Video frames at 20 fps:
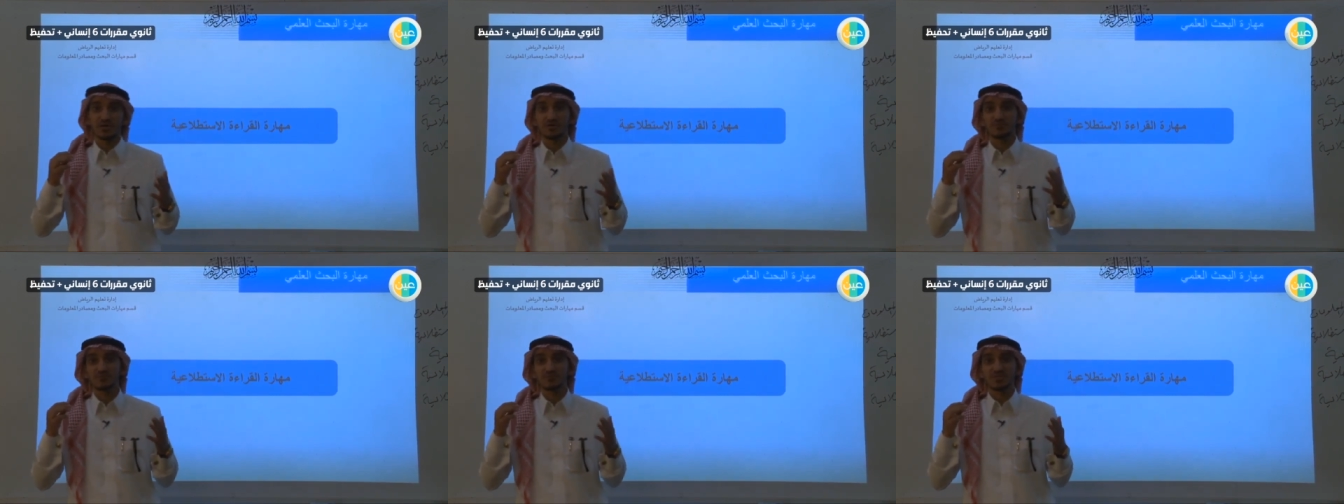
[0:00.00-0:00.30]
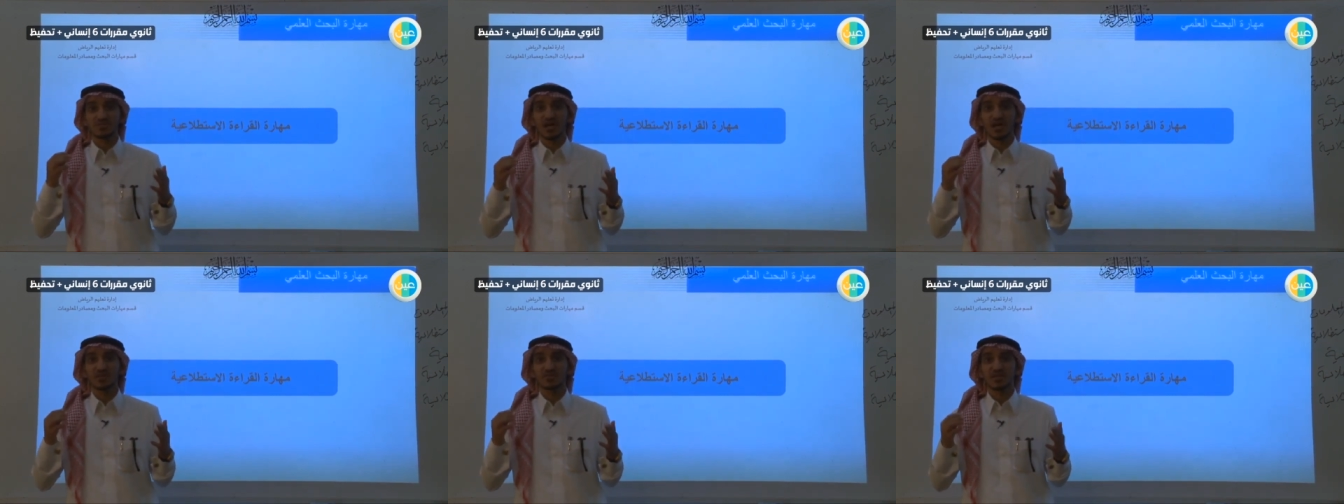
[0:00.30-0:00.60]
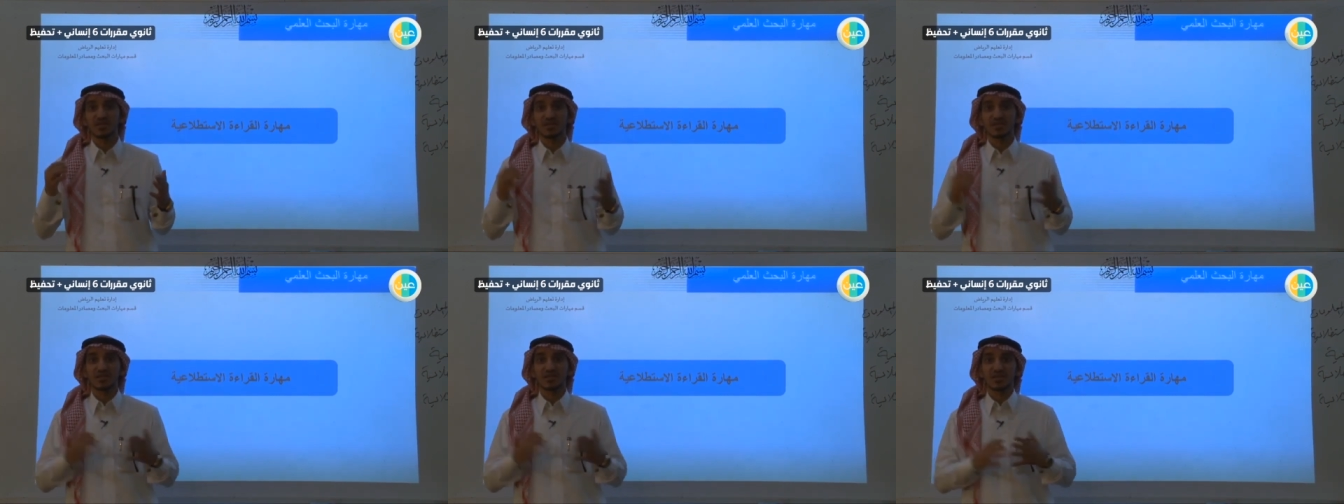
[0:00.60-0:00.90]

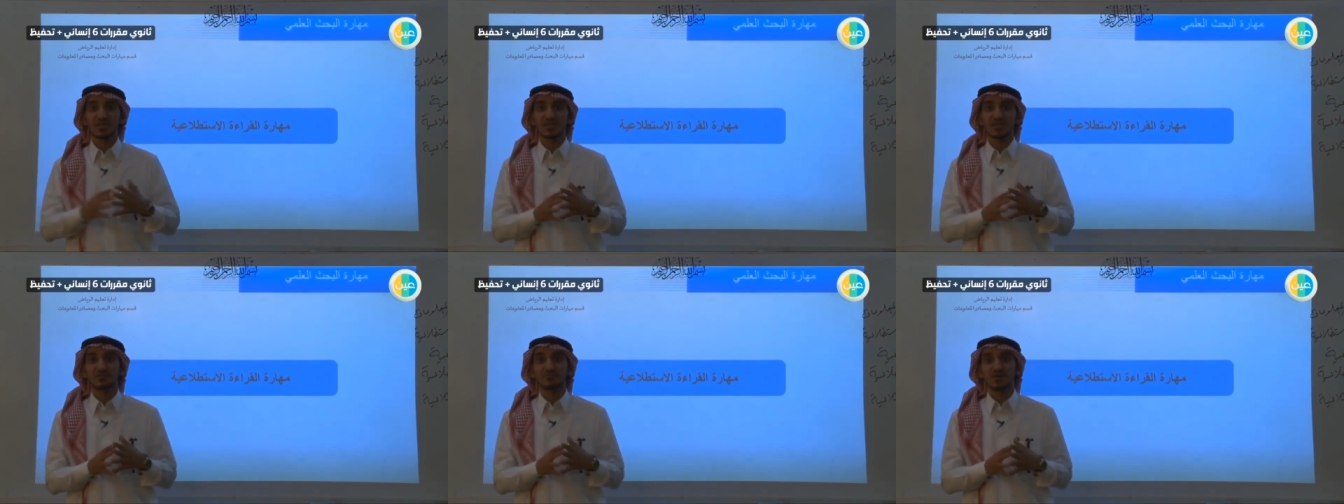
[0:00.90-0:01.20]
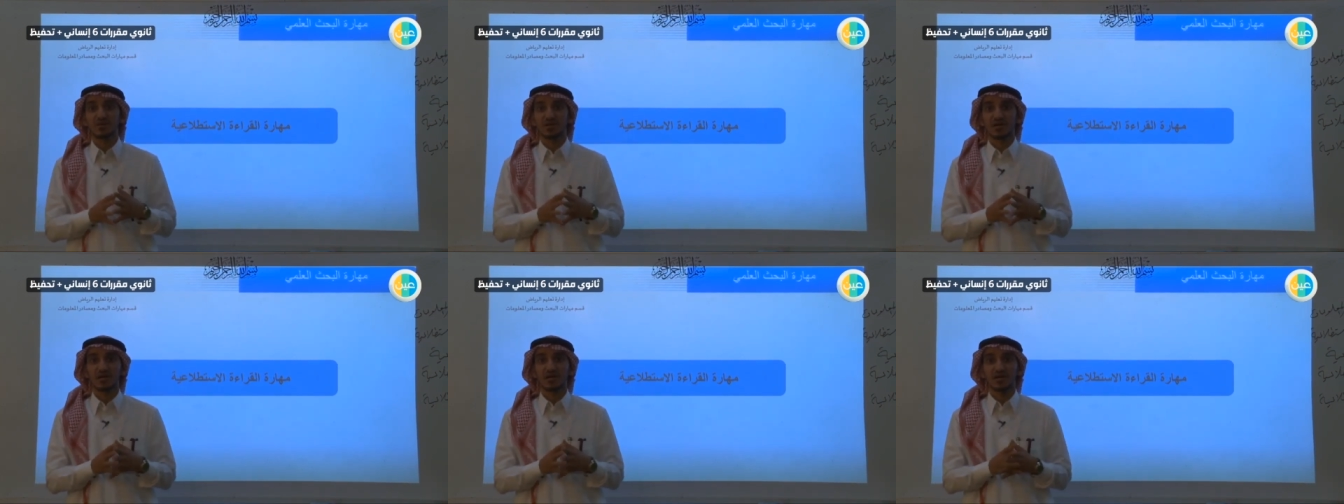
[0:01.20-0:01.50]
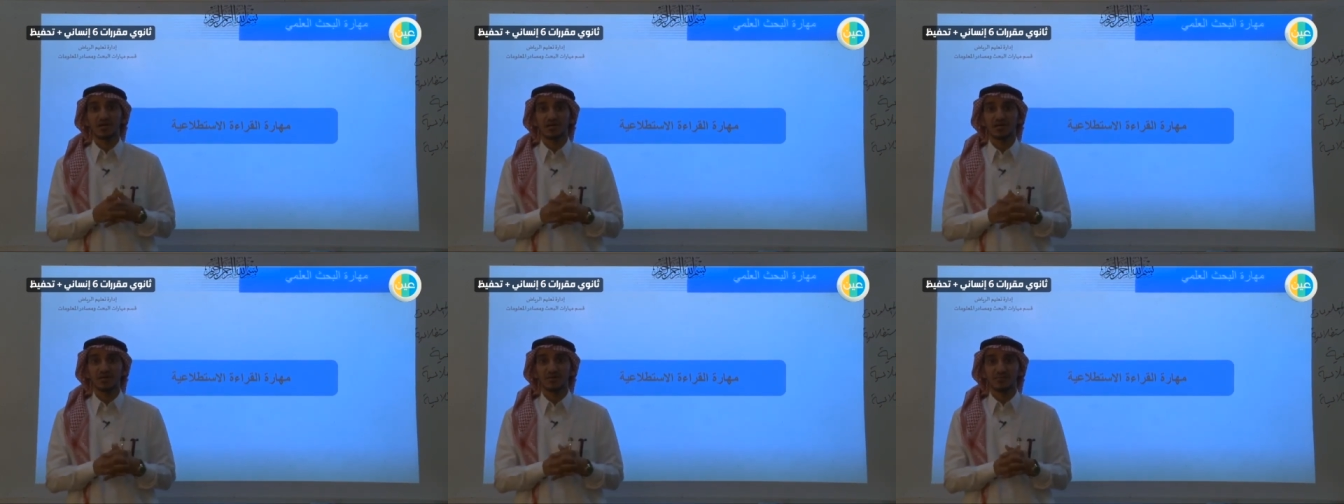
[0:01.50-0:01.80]
امتدادا
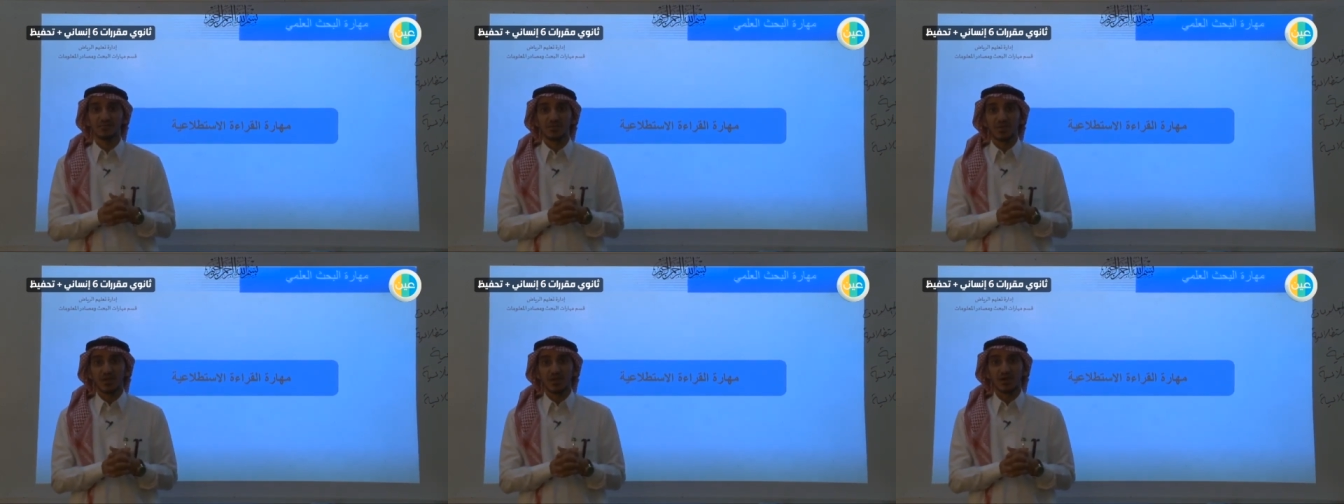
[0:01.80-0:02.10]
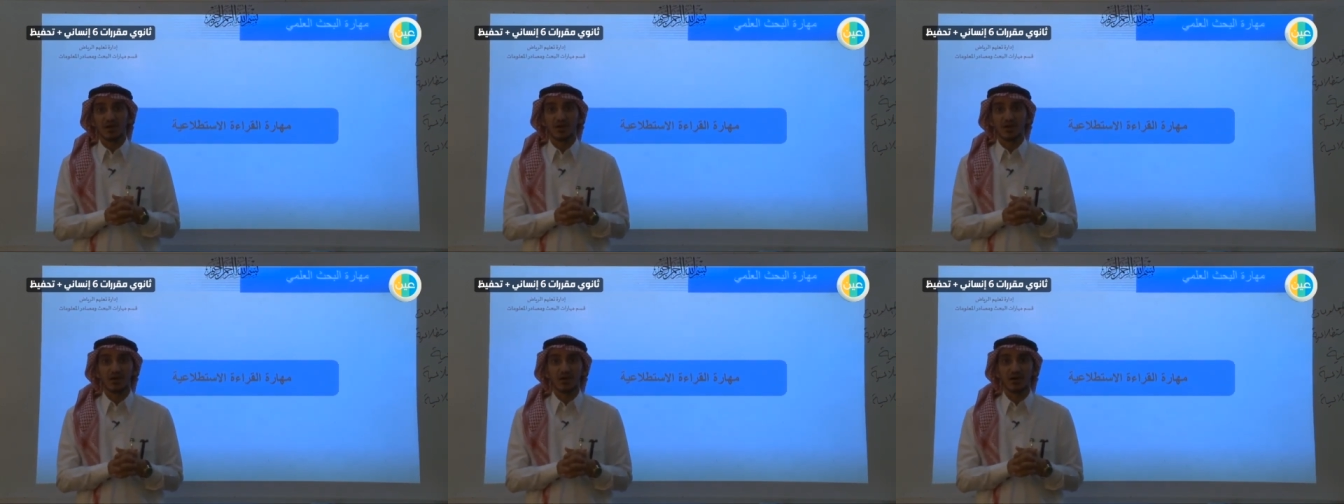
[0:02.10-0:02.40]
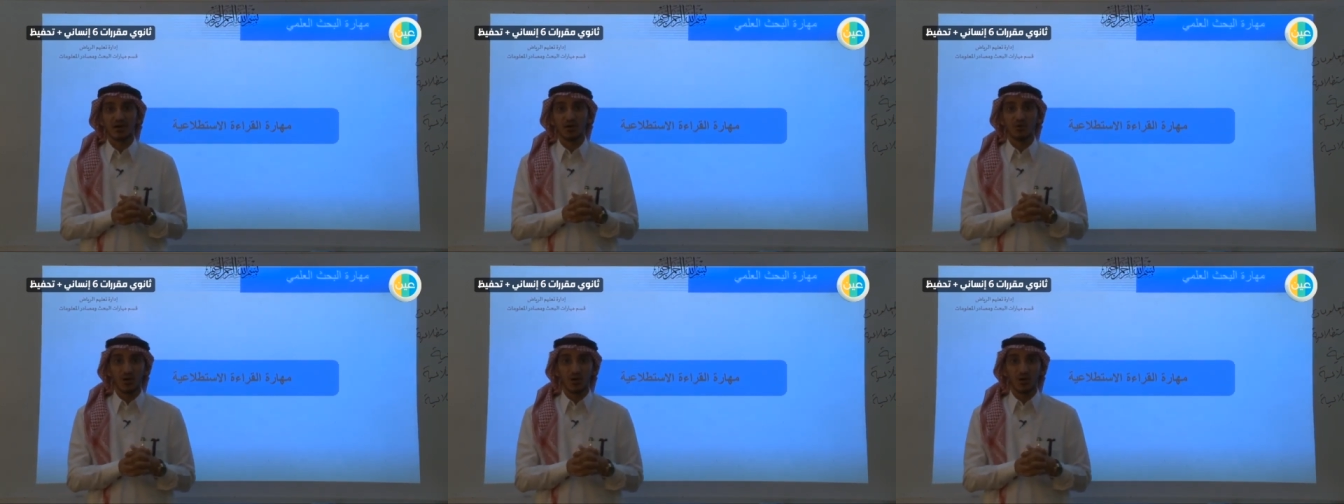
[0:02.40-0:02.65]
لمراحل آه، او